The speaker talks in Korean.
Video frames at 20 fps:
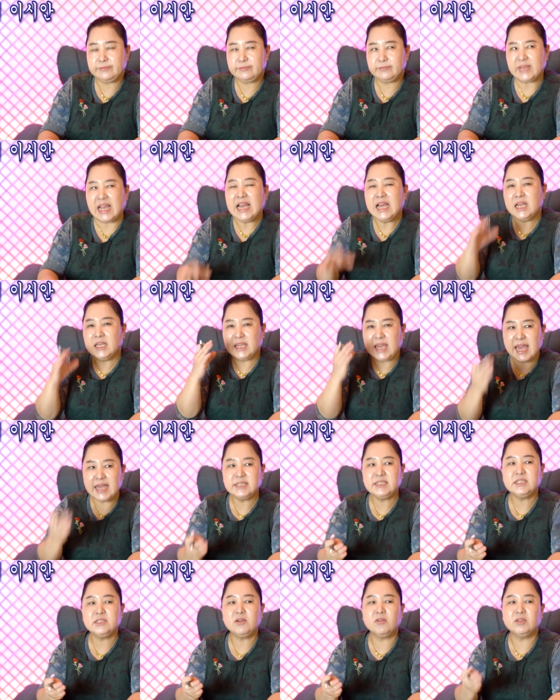너무
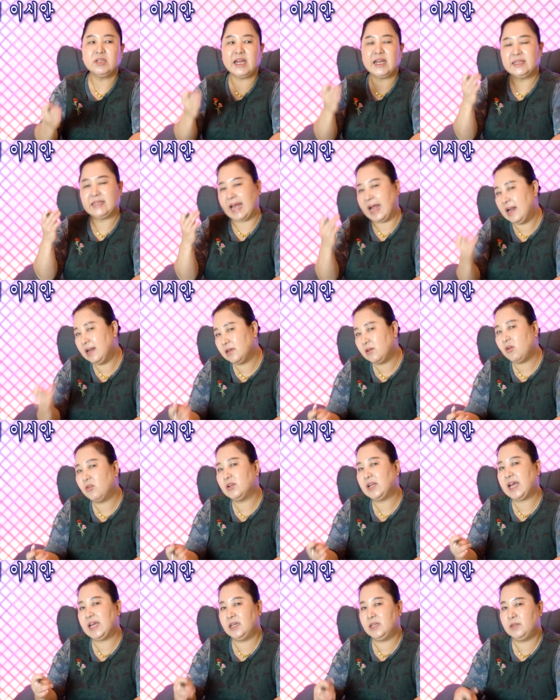날치거나
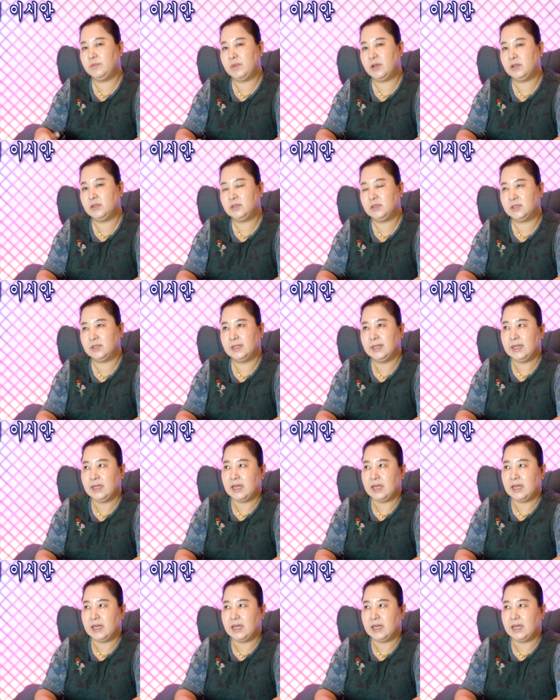날치거나 이러면은